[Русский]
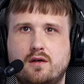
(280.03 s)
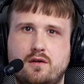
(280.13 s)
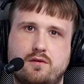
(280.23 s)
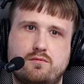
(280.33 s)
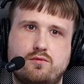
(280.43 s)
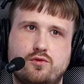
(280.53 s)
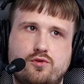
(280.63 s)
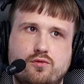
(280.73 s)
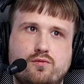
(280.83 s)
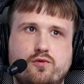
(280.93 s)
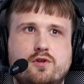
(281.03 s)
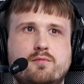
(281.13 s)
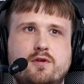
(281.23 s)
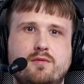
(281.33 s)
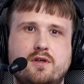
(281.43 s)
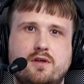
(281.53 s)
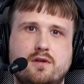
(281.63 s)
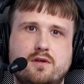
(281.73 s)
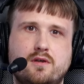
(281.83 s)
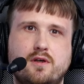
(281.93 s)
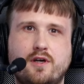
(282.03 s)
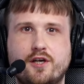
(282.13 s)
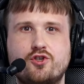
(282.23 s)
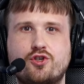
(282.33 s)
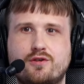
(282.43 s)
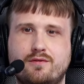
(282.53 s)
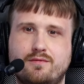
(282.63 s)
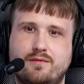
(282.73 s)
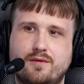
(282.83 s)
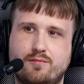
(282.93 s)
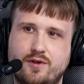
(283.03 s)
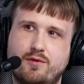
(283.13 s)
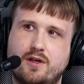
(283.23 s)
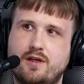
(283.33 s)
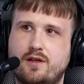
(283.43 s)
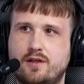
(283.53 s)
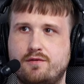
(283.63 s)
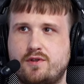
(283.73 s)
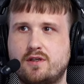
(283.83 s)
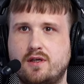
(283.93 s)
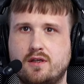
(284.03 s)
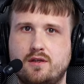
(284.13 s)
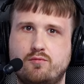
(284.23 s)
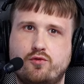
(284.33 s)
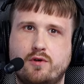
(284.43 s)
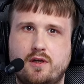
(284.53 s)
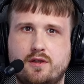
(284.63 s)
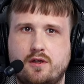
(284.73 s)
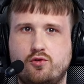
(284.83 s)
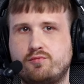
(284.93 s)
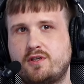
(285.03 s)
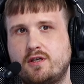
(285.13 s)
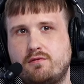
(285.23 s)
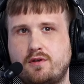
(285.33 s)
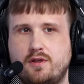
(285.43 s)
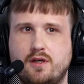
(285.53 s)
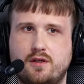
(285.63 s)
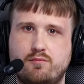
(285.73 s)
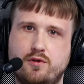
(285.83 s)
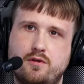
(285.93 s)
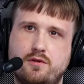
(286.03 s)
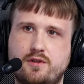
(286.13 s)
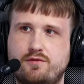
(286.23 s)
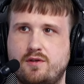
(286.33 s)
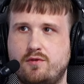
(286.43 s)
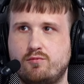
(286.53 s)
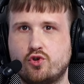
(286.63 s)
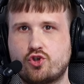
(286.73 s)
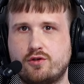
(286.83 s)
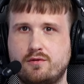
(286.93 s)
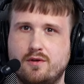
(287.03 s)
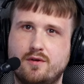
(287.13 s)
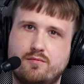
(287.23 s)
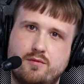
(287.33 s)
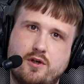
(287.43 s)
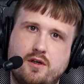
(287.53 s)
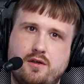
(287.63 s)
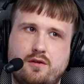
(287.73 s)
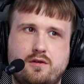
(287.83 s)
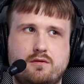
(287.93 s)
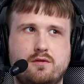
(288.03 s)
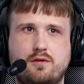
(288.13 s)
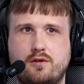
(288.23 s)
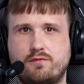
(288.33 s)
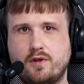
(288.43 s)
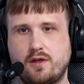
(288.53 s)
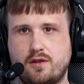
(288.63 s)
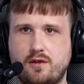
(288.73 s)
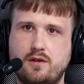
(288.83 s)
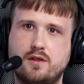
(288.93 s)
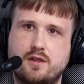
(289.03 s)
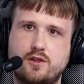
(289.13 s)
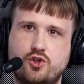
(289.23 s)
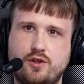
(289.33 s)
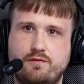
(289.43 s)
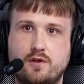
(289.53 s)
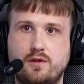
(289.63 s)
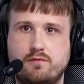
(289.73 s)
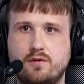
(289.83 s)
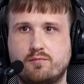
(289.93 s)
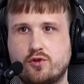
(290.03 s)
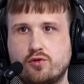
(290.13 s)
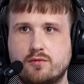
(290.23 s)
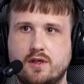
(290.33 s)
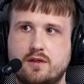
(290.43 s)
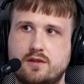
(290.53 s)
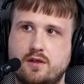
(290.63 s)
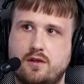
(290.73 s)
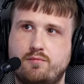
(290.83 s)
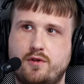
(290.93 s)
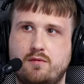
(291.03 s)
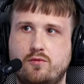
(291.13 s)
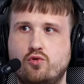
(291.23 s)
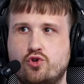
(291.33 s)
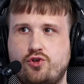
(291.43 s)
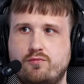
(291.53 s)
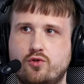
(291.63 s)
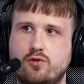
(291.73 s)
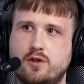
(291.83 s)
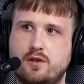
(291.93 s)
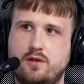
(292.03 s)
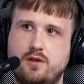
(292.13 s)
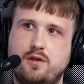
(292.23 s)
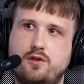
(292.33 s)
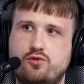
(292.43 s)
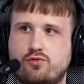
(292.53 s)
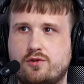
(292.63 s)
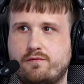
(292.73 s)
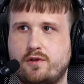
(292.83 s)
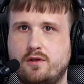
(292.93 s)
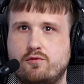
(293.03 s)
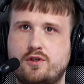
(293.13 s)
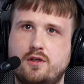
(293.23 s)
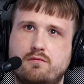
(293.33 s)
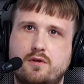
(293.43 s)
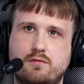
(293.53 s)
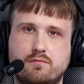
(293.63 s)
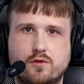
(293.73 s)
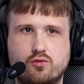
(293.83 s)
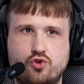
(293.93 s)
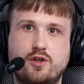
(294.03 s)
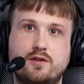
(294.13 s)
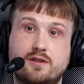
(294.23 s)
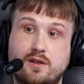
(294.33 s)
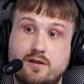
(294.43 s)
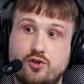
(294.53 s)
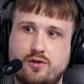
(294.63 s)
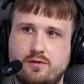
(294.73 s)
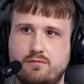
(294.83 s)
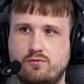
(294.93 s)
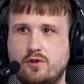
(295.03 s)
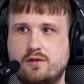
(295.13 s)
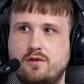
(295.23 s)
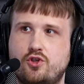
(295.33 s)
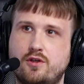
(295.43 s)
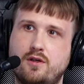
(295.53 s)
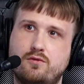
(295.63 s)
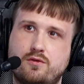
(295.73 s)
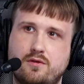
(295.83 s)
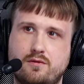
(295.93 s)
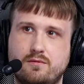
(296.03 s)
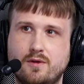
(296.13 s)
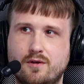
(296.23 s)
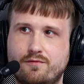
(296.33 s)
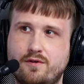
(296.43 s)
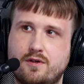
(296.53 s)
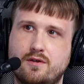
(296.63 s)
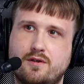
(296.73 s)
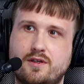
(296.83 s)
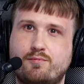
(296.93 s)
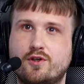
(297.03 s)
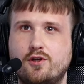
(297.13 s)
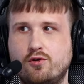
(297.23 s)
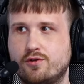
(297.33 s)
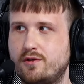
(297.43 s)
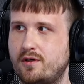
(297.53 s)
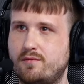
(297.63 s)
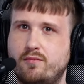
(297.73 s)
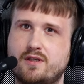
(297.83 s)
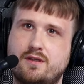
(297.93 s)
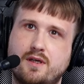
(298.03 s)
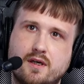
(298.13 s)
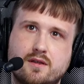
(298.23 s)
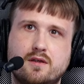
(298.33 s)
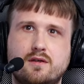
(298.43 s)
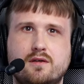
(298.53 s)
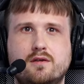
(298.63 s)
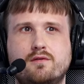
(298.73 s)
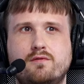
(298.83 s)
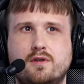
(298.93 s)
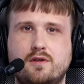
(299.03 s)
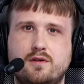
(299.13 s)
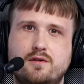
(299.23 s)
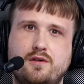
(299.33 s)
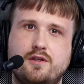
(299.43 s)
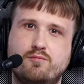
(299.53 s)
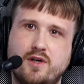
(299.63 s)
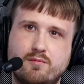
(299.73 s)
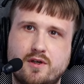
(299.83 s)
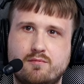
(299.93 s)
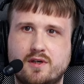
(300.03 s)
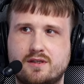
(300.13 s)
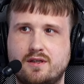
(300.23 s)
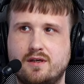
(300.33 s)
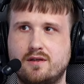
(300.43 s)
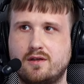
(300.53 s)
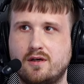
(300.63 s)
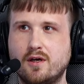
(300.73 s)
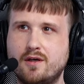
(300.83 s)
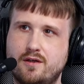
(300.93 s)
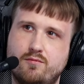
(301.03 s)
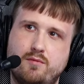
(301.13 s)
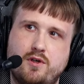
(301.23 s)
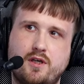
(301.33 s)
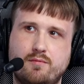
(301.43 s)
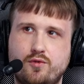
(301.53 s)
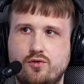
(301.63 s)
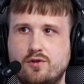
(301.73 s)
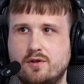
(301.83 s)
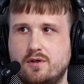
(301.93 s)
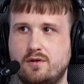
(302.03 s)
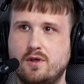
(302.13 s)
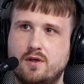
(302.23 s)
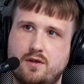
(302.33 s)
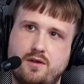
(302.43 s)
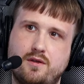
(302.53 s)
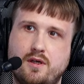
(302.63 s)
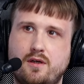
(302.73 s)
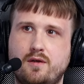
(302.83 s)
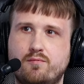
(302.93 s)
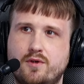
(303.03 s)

А, то есть, ну вот, например, а, раньше мы могли хранить все данные буквально на одном сервере, данных было совсем немножко, мы могли их э, кверить и достаточно эффективно. Потом данных стало прям очень много, и ресурсов одного сервера уже недостаточно. У нас начинается век распределенных баз данных, э, век э, in-memory баз данных, in-memory компьютинга и далее.